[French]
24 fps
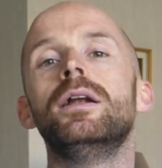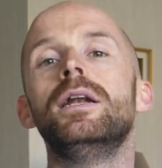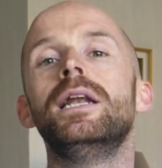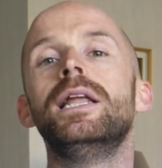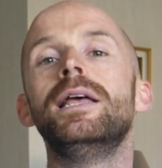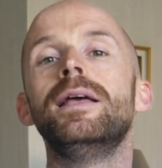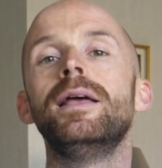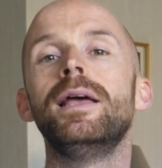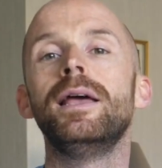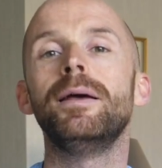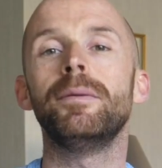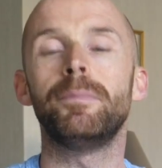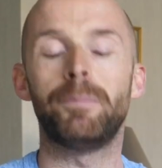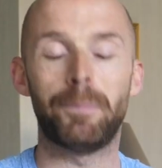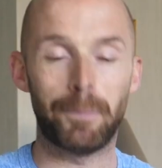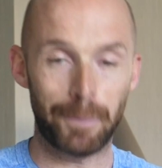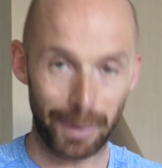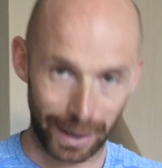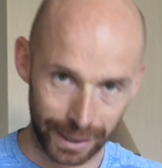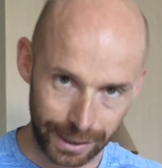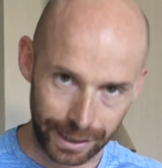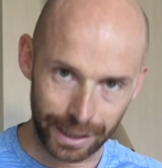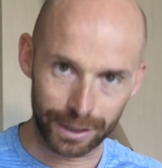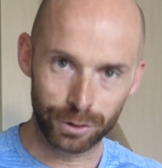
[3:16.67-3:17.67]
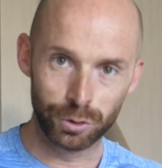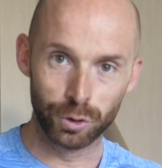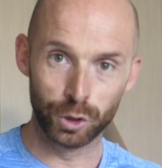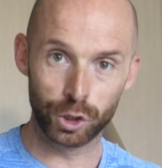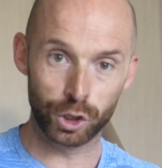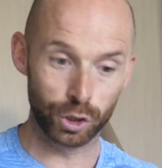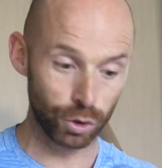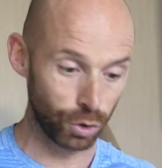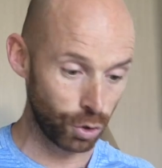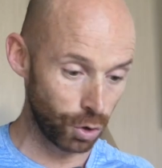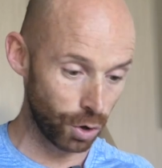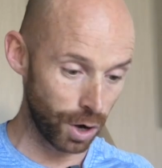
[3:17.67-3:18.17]
les plaquettes de
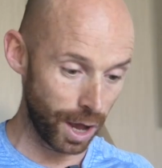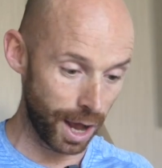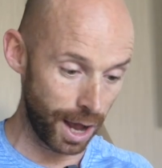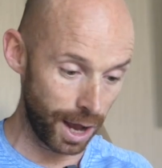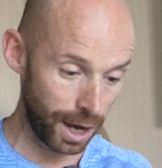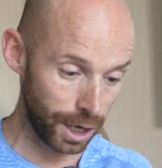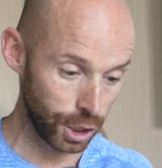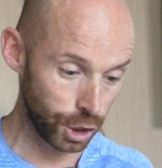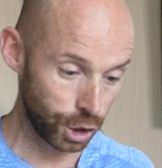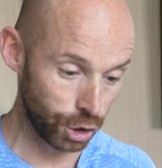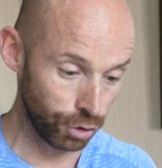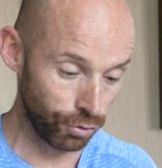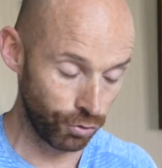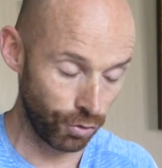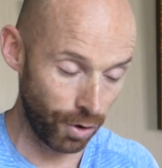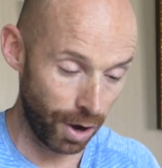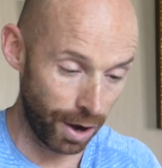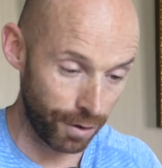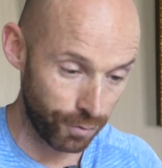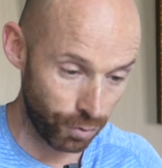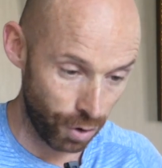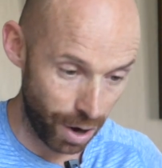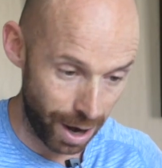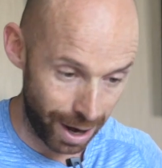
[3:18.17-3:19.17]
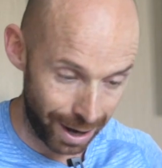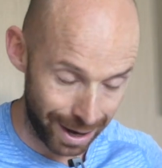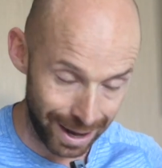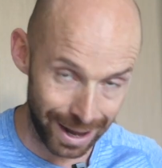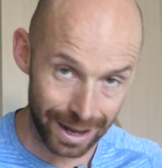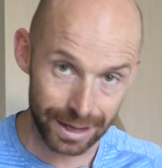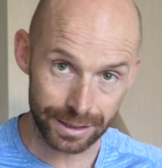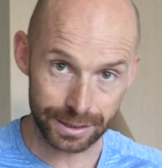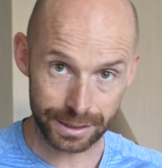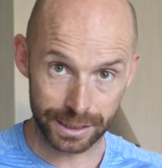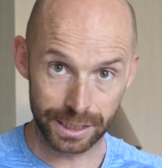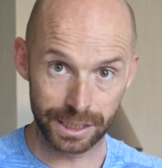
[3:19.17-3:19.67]
chocolat, je veux avoir
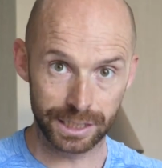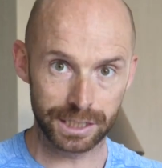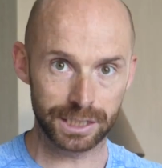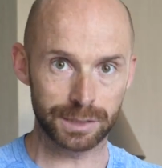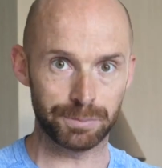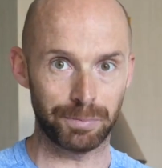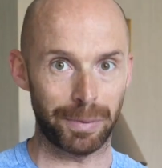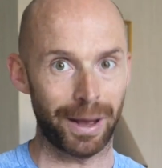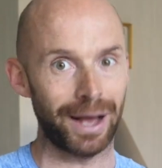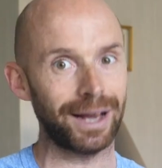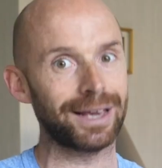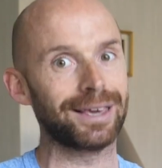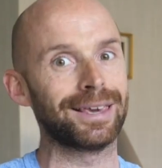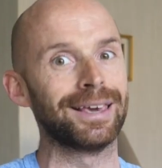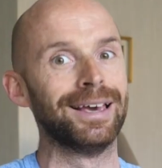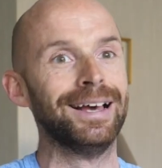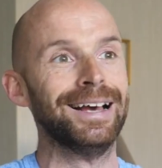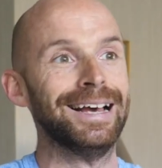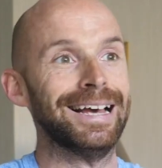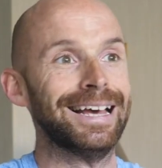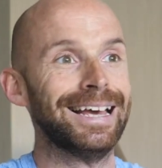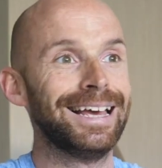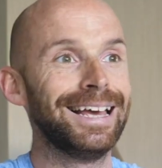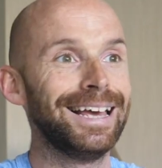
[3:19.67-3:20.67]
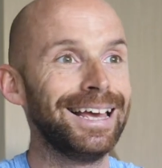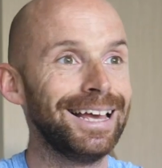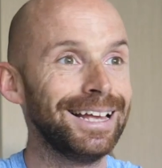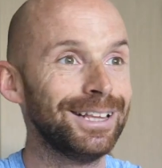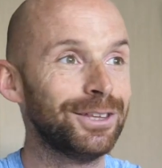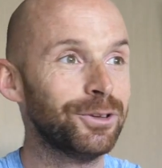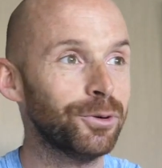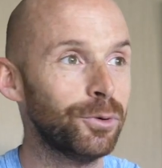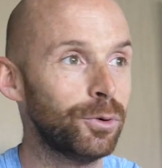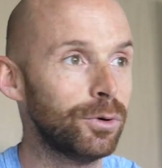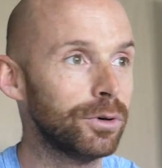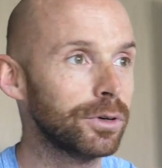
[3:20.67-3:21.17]
un six-pack et
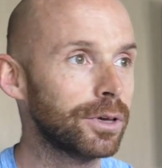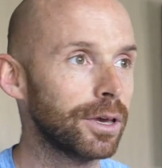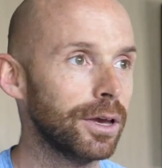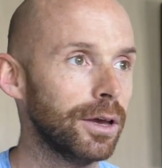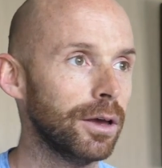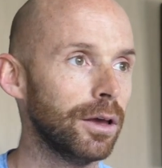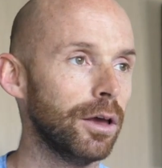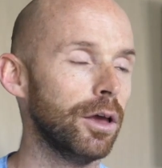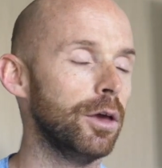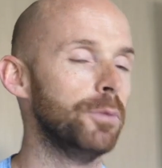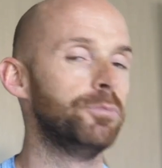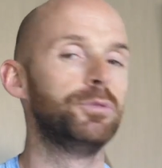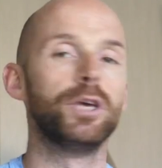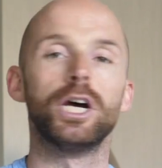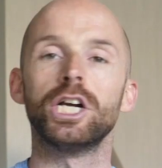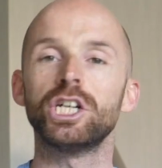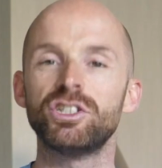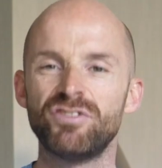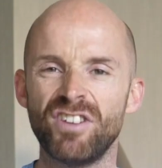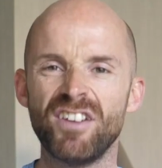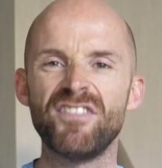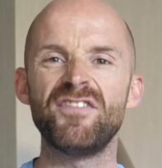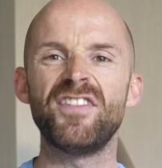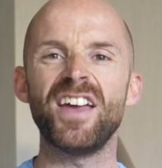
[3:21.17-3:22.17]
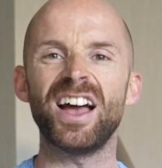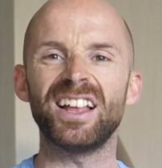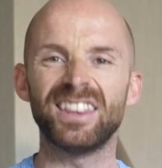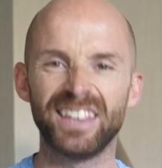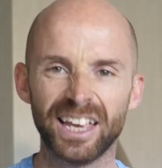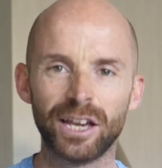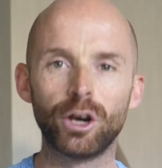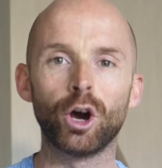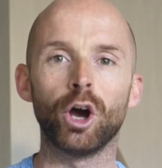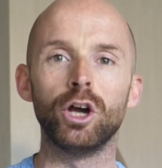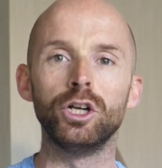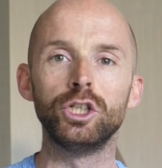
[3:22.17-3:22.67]
donc eh bien je vais faire
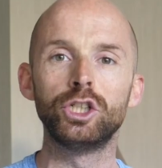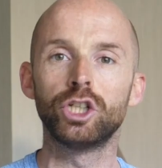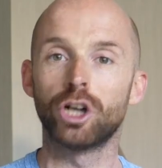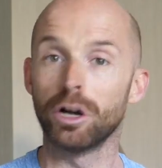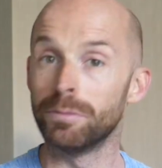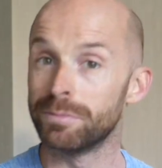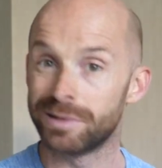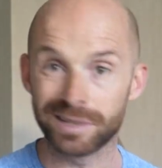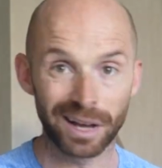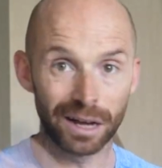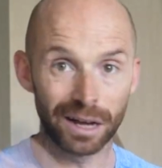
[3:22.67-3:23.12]
des crunchs comme